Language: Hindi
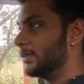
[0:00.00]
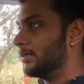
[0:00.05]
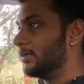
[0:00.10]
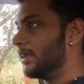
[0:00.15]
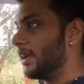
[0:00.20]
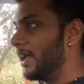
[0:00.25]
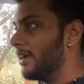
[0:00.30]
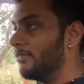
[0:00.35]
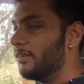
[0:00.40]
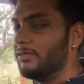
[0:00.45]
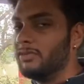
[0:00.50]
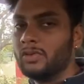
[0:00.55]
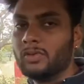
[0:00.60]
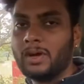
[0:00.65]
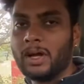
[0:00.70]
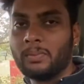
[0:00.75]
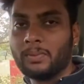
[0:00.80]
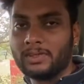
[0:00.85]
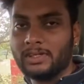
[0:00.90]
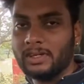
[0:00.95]
ड्राइव रिव्यू
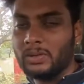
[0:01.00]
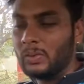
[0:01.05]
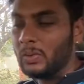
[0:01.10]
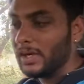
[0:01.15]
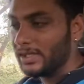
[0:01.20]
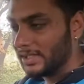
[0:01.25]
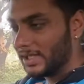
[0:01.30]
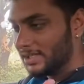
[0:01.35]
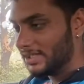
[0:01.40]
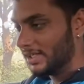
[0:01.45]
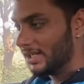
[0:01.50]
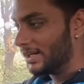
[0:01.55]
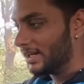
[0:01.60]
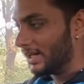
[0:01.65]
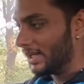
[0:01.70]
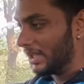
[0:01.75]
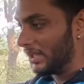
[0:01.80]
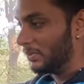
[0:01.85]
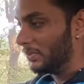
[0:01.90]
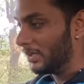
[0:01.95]
मैं आप लोगों के साथ शेयर
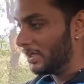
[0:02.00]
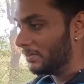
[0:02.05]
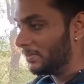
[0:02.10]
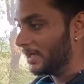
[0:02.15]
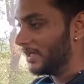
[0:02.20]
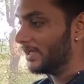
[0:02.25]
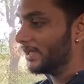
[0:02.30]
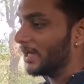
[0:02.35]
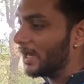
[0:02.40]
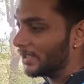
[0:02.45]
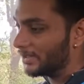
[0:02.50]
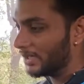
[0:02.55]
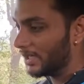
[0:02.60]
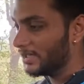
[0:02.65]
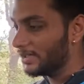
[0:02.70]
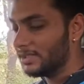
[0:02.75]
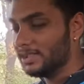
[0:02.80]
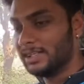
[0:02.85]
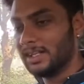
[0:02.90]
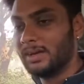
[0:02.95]
करता हूँ कि भाई क्या था
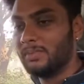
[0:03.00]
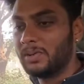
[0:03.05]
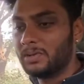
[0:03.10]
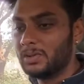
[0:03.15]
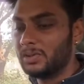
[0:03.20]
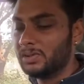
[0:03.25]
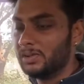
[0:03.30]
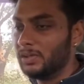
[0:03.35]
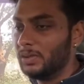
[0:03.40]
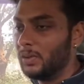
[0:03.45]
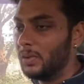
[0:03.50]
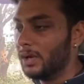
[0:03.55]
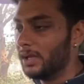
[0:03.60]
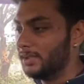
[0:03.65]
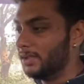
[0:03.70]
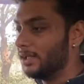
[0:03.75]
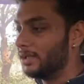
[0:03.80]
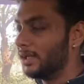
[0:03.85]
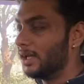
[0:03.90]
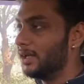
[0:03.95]
इस इंजन में जो लोग
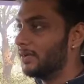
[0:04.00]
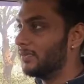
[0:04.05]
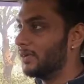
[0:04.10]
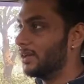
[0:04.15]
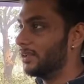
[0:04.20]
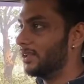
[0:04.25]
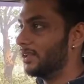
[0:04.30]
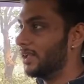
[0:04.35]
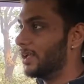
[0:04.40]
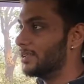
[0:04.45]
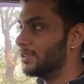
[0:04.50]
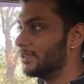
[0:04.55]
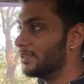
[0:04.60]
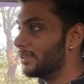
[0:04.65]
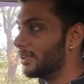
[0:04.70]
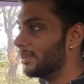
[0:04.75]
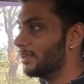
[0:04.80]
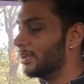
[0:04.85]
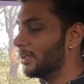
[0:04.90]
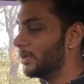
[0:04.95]
इतनी तारीफ करते थे इस
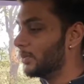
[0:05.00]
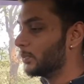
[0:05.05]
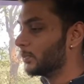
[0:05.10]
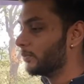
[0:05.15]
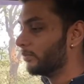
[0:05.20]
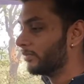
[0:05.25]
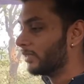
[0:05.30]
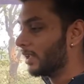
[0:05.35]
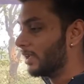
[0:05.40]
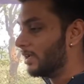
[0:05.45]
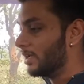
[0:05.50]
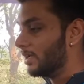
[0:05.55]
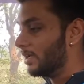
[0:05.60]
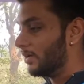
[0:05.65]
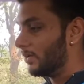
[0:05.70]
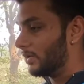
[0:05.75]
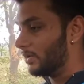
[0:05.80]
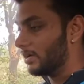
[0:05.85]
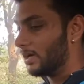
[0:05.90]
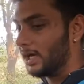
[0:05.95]
इंजन की
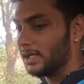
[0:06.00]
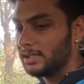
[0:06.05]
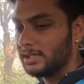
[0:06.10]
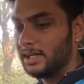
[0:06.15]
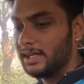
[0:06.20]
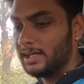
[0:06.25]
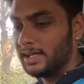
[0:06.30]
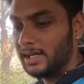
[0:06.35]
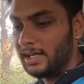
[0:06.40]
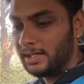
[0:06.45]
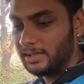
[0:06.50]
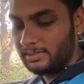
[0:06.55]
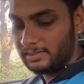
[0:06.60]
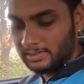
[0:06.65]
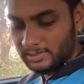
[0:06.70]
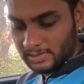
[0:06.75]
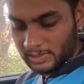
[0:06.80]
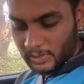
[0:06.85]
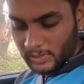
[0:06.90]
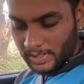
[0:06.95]
और खास करके
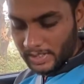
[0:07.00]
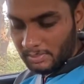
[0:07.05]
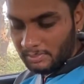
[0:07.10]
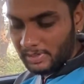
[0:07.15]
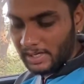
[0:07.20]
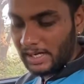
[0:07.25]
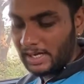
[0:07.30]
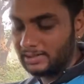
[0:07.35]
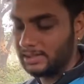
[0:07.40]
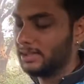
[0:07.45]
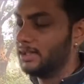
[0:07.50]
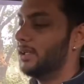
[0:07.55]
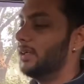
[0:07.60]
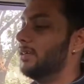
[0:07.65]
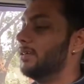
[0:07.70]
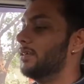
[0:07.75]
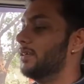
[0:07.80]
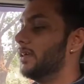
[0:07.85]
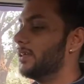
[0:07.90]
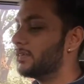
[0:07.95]
जो ए आता
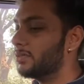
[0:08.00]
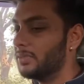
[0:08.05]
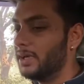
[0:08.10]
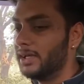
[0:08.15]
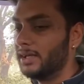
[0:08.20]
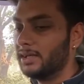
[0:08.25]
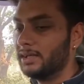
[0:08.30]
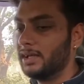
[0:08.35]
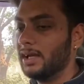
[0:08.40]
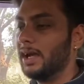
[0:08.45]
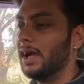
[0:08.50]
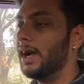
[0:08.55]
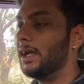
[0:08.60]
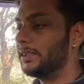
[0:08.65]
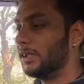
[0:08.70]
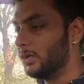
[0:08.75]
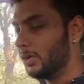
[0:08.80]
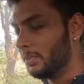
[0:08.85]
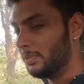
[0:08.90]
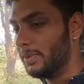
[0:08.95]
था इसमें
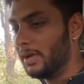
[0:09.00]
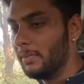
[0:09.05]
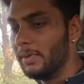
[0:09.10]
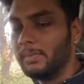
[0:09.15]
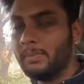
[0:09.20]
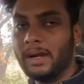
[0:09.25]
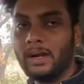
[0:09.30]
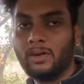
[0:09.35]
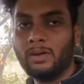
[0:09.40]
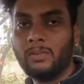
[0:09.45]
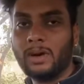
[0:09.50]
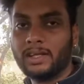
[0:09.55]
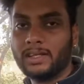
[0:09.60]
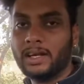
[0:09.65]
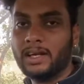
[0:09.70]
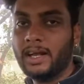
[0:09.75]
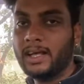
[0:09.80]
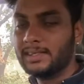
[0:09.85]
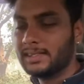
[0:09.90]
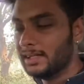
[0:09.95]
आता तो अब भी पेट्रोल में
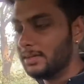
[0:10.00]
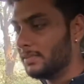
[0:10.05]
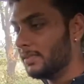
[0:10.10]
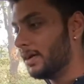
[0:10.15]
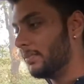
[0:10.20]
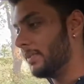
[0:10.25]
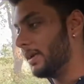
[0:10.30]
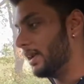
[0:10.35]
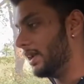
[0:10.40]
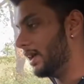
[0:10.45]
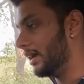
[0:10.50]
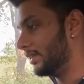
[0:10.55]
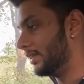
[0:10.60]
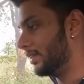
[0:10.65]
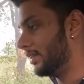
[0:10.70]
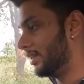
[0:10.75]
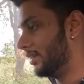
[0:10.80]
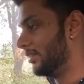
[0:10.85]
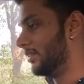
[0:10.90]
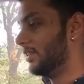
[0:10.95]
आता डीजल में पहले
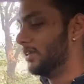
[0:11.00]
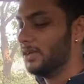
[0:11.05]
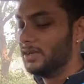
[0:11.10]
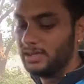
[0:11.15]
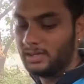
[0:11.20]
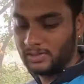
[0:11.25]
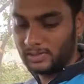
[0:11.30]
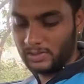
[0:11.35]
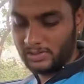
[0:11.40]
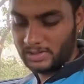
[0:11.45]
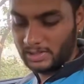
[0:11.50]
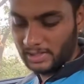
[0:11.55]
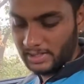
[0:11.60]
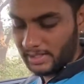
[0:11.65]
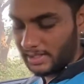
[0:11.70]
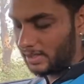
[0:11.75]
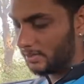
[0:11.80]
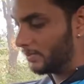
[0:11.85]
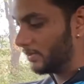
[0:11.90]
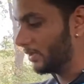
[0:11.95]
आता था तो
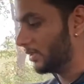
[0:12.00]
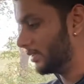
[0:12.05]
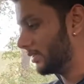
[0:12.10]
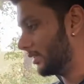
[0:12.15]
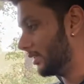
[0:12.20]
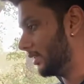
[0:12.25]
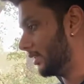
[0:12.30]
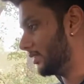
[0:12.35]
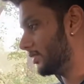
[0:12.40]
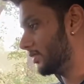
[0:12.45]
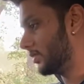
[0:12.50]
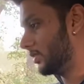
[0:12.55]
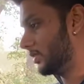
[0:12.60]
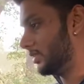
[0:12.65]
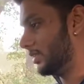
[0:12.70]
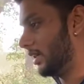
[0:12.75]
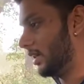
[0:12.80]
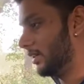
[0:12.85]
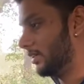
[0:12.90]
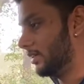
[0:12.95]
चलिए अब इसको
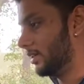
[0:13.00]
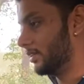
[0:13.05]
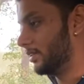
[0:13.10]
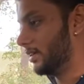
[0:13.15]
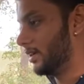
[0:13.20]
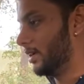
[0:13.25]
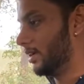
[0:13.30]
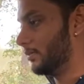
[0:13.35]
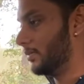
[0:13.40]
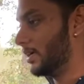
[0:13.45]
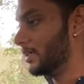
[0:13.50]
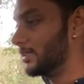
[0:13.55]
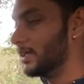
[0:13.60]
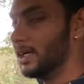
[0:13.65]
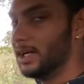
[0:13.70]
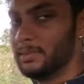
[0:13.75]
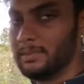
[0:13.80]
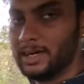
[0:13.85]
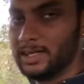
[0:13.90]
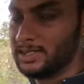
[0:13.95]
स्टार्ट करते हैं भाई
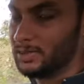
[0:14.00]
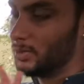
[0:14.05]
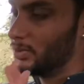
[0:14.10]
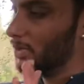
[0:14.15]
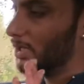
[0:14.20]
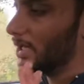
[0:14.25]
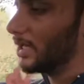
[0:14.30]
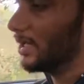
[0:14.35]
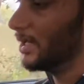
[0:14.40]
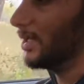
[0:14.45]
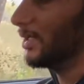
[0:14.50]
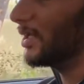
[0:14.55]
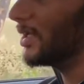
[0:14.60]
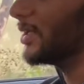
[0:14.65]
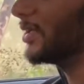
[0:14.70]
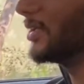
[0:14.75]
सीट बेल्ट जरूर लगा लेना